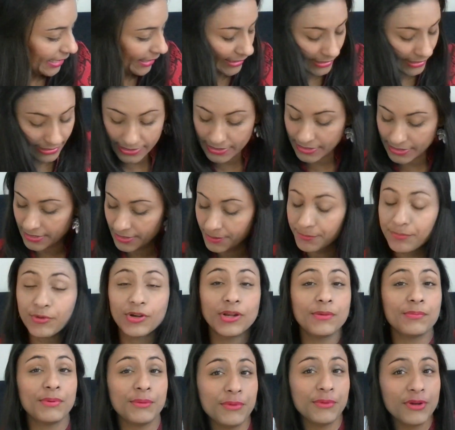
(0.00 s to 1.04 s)
Eh, por
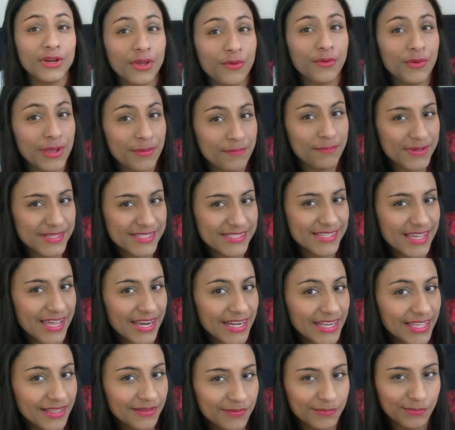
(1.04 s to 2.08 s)
el primero que voy a
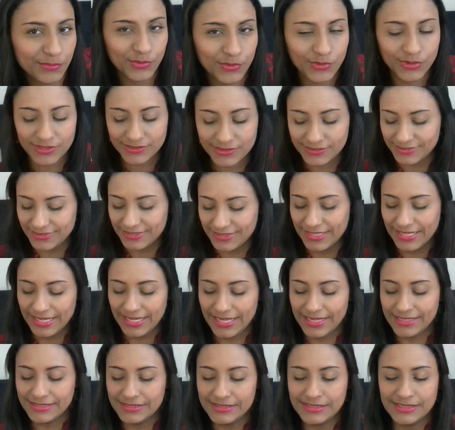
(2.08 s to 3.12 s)
empezar es por
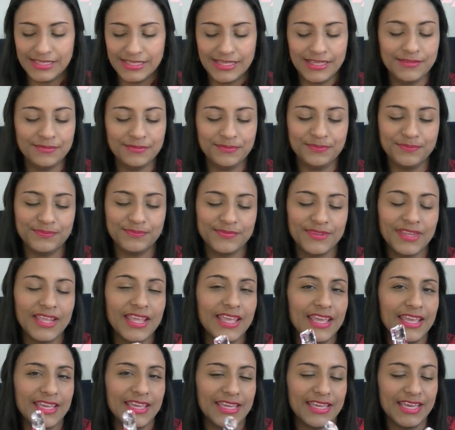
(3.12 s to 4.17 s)
este,
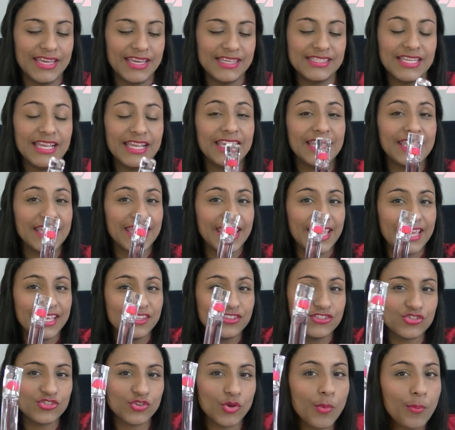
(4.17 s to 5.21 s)
que es el
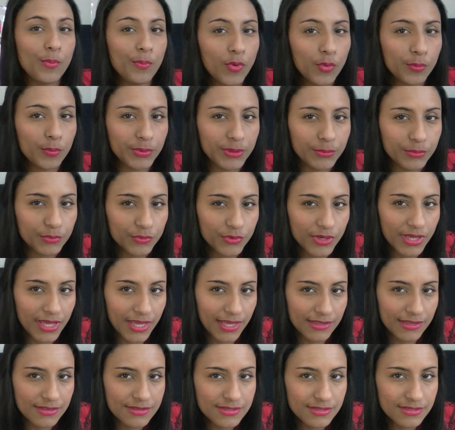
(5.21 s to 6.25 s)
Kenzo Poppy
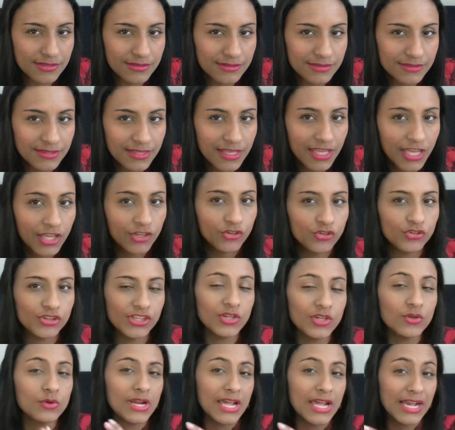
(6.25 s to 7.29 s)
Bouquet. No
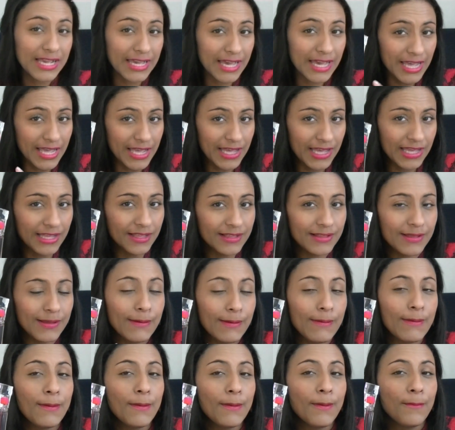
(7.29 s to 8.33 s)
tengo la caja
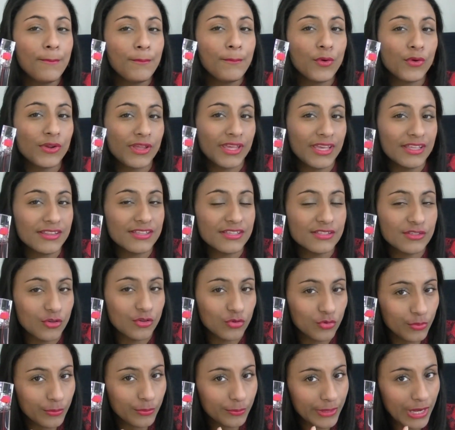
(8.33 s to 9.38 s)
porque este se
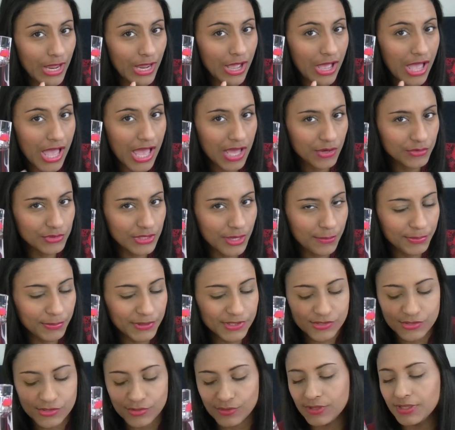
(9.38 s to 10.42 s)
lo compré a una
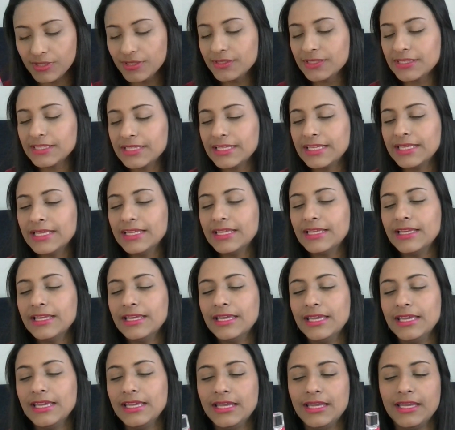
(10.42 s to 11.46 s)
persona.
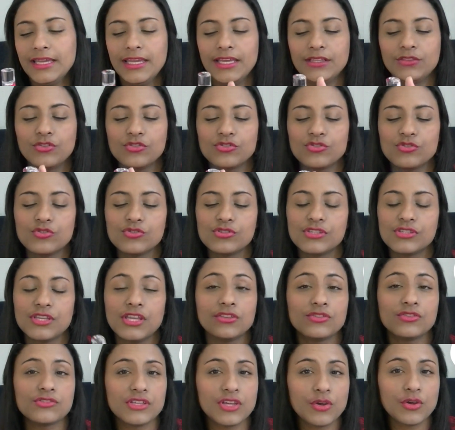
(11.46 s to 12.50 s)
Eh, estos son
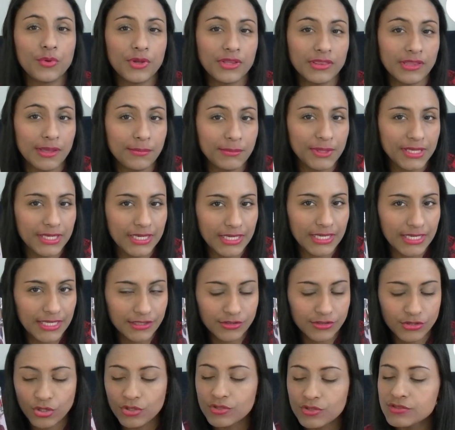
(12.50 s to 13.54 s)
150
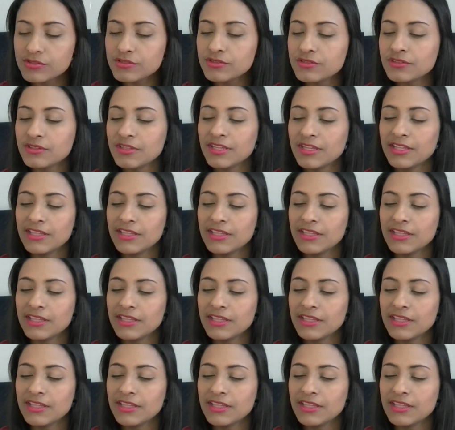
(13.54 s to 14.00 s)
mililitros.